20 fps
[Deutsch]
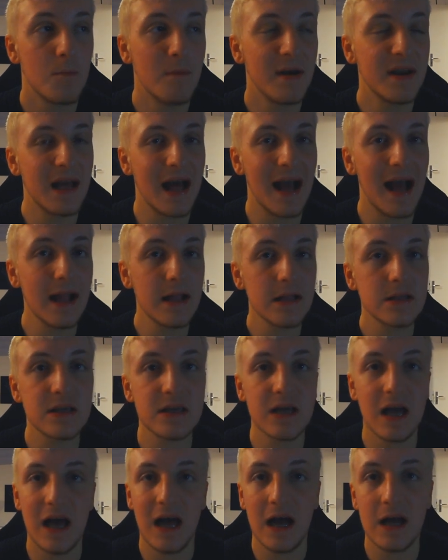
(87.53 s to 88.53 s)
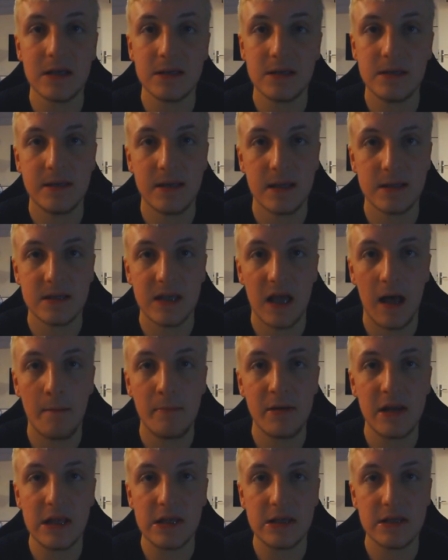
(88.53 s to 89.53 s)
Meine einzige Angst, die ich jetzt
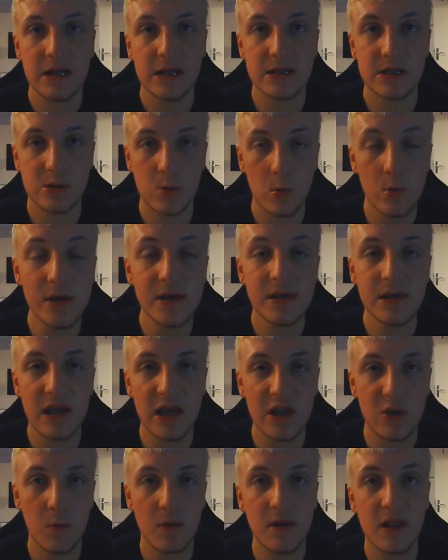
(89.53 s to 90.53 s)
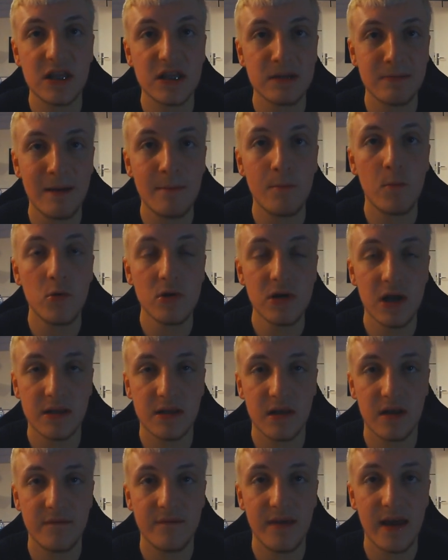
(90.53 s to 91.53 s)
habe, dass ich jetzt durchgeht über die zwei
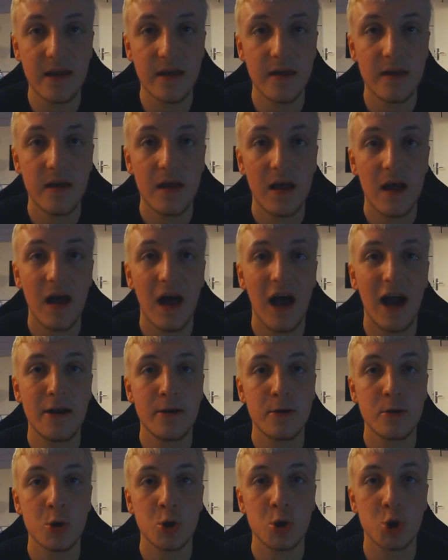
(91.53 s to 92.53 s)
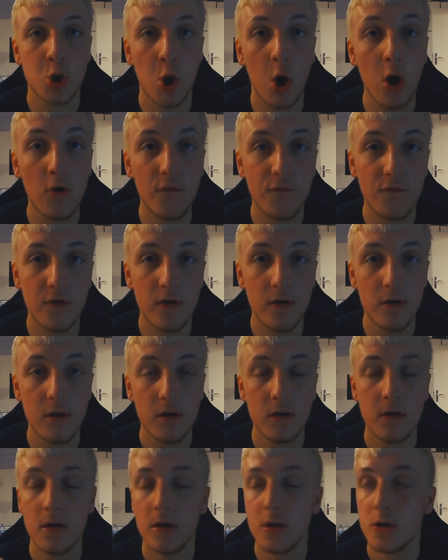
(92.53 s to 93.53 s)
Monate hinweg eine scharfe
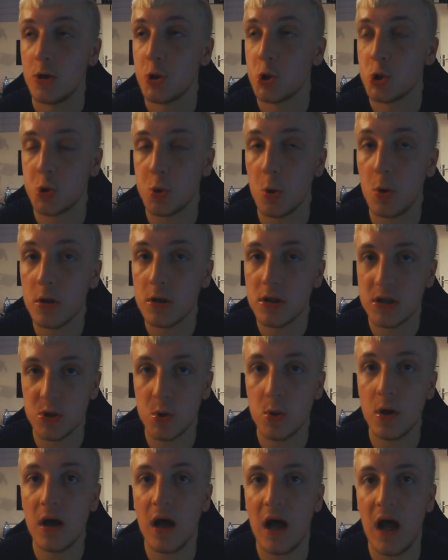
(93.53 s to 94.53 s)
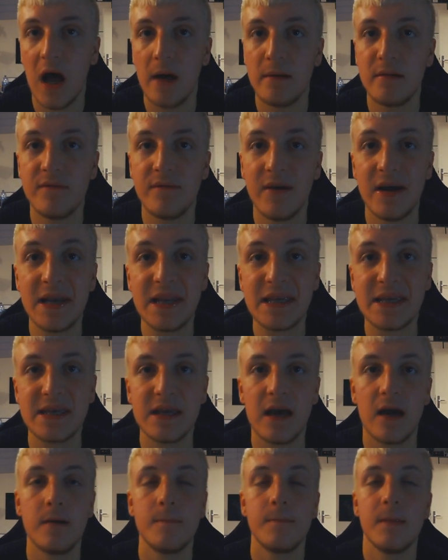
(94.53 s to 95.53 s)
Zunge habe, weil das
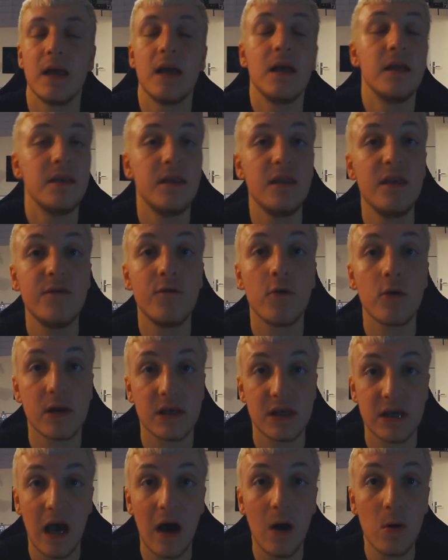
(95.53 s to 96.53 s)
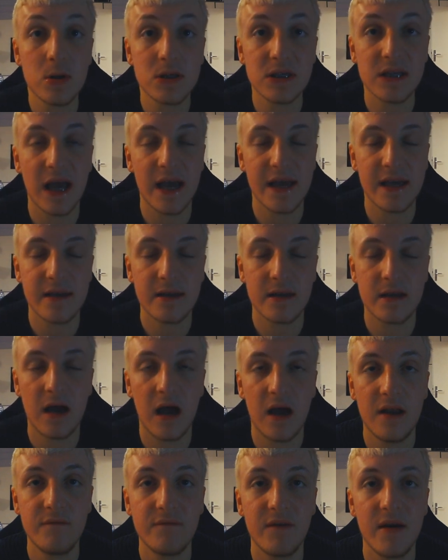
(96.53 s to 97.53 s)
ja nie wirklich ausheilen
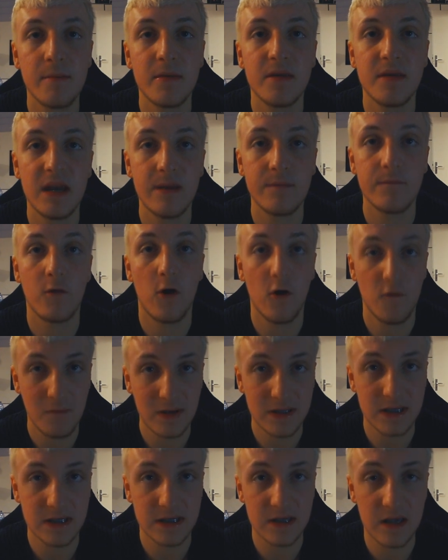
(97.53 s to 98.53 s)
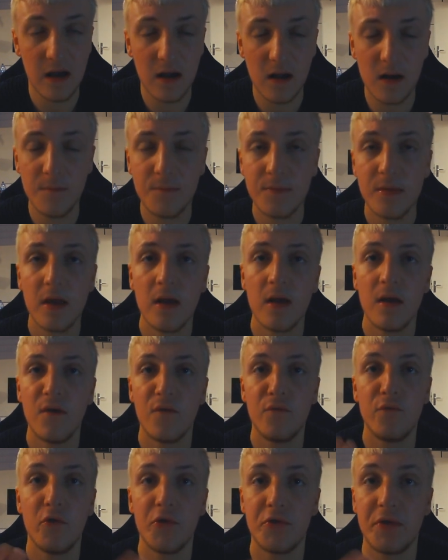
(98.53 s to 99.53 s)
kann, weil mit jedem Wort, was ich sage,
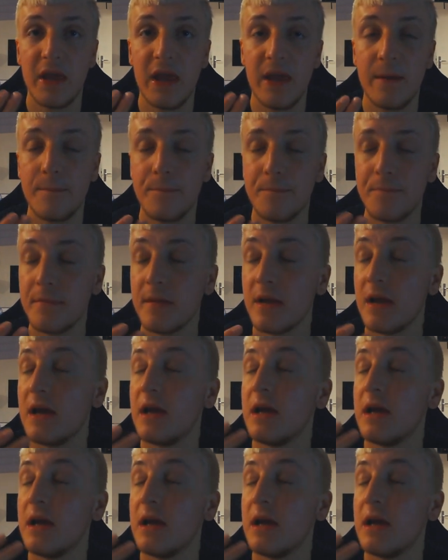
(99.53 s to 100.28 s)
wird eben